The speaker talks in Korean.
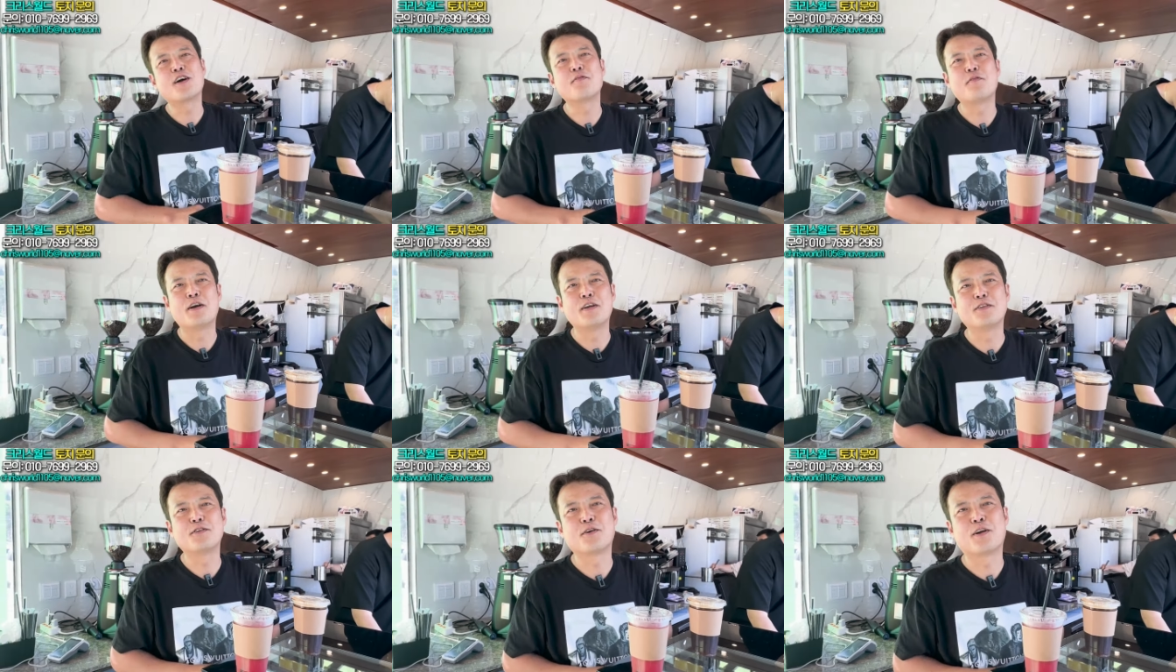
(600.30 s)

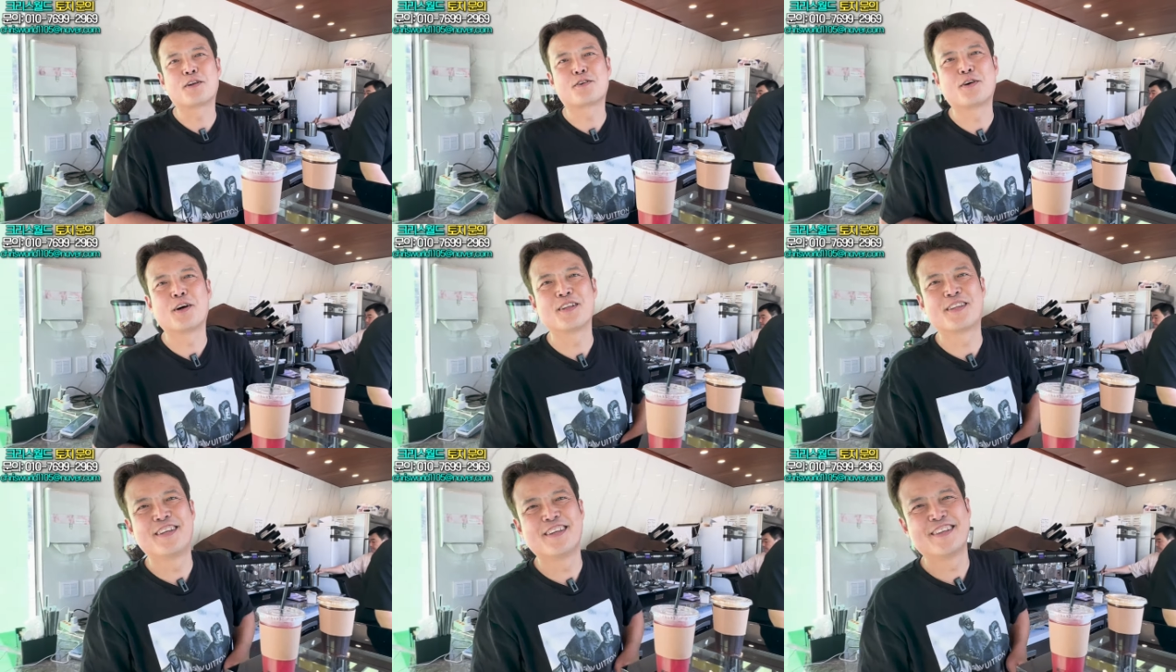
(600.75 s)
많이 들어갈 것
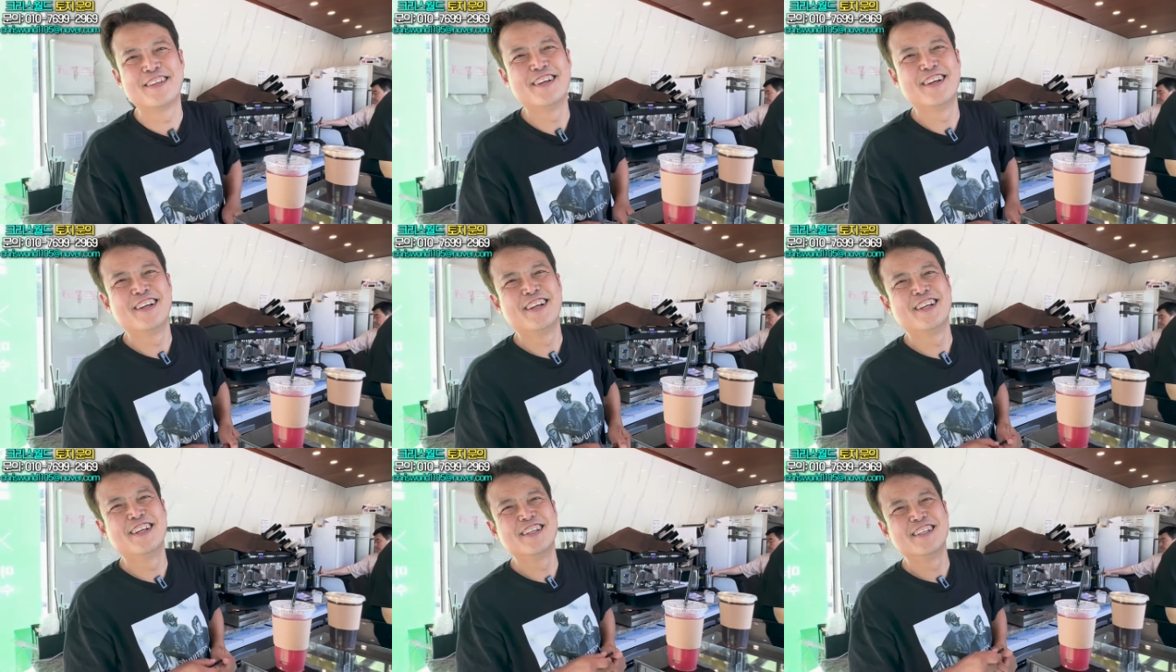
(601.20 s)
같은.
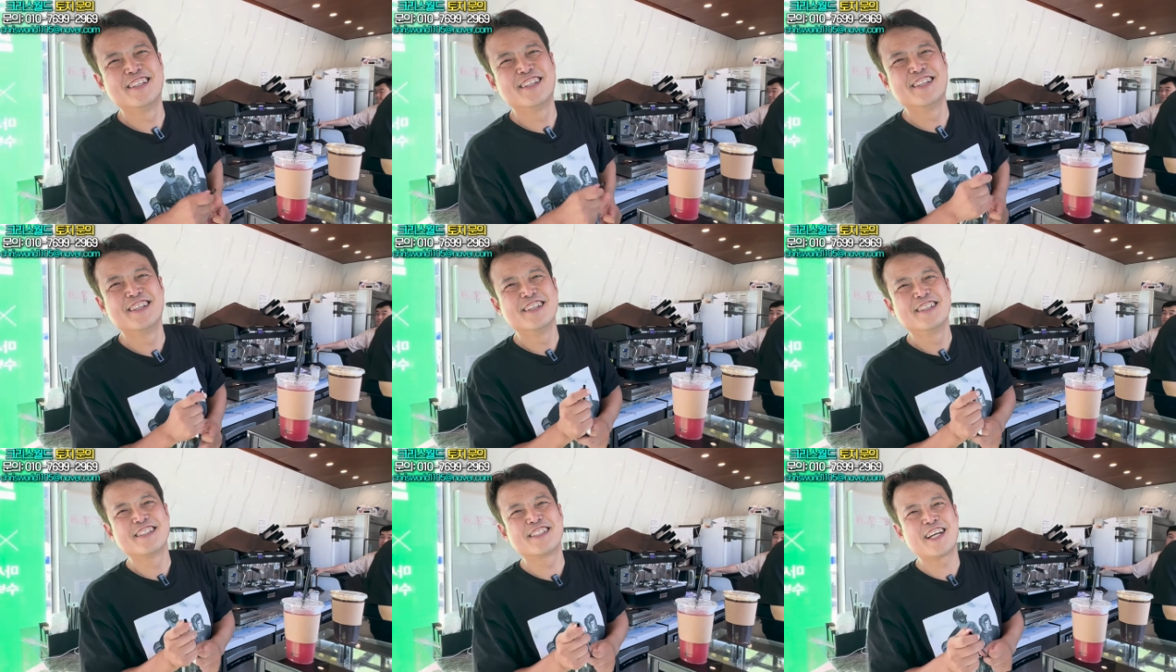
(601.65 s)

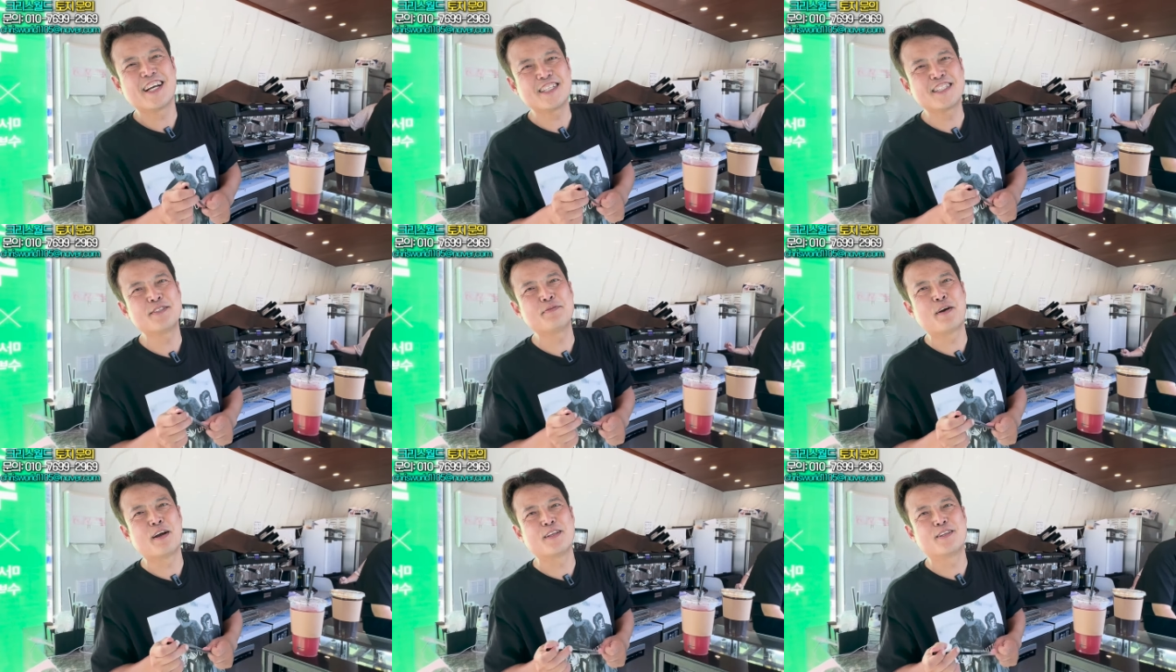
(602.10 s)

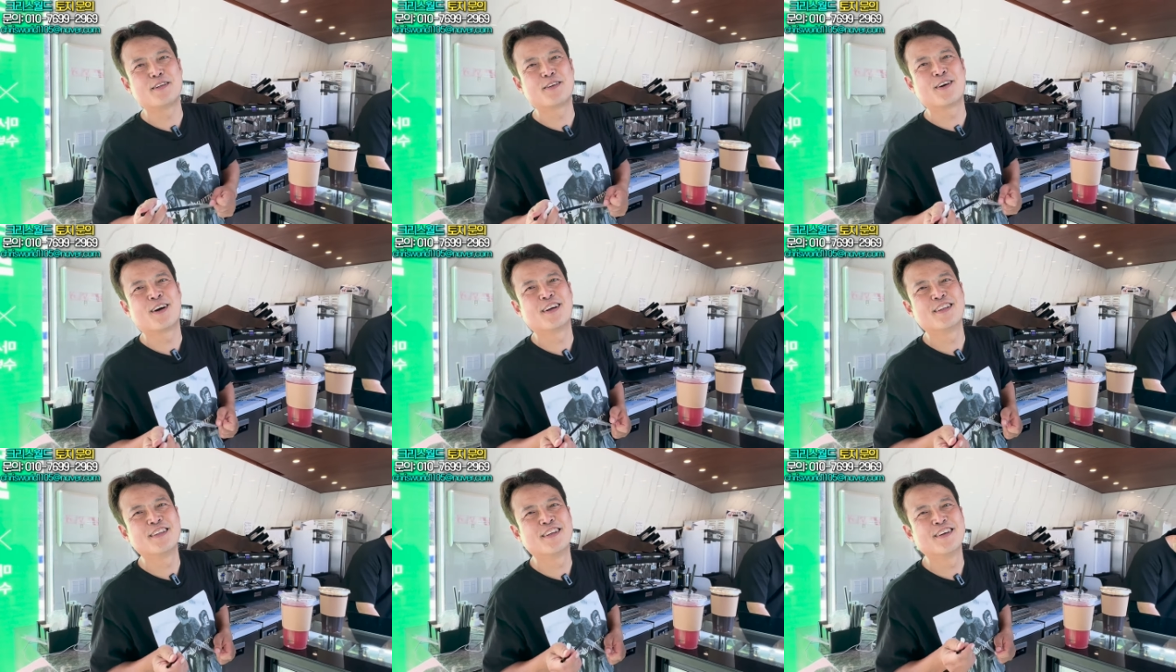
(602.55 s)
샷이 많이
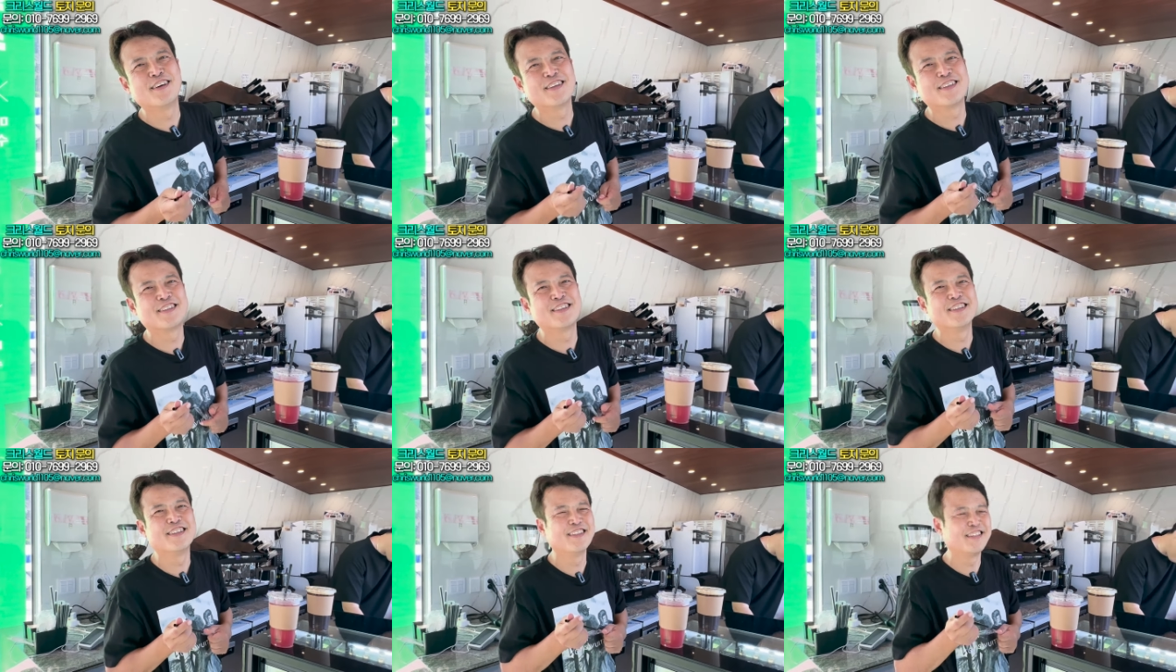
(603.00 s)
들어간 것
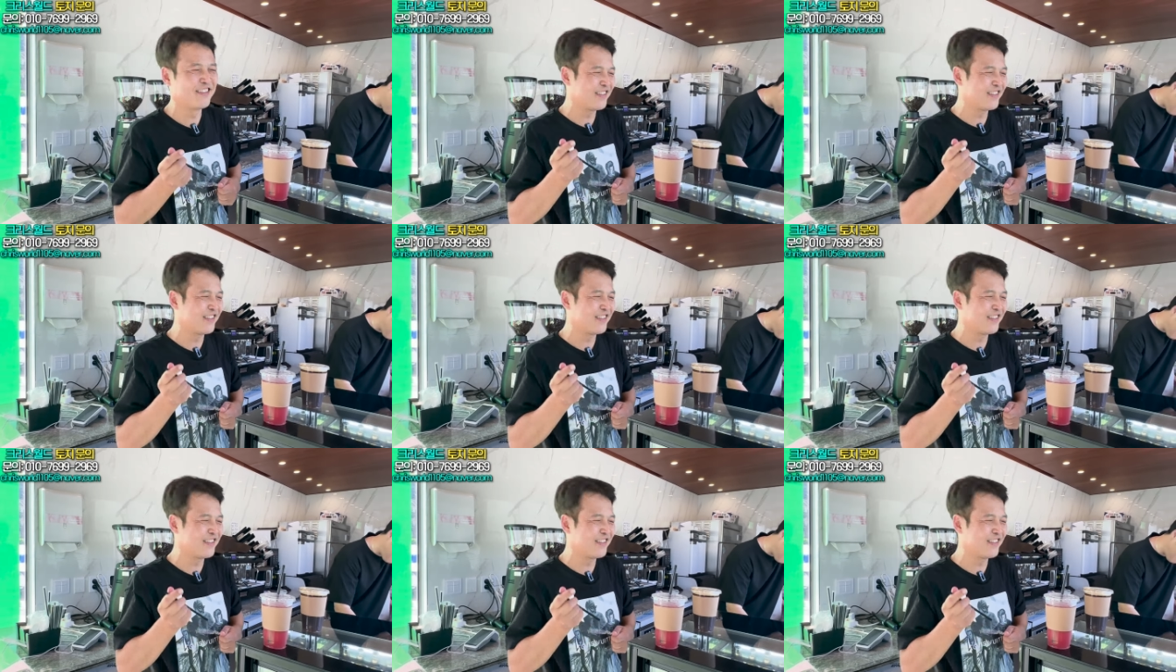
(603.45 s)
같은.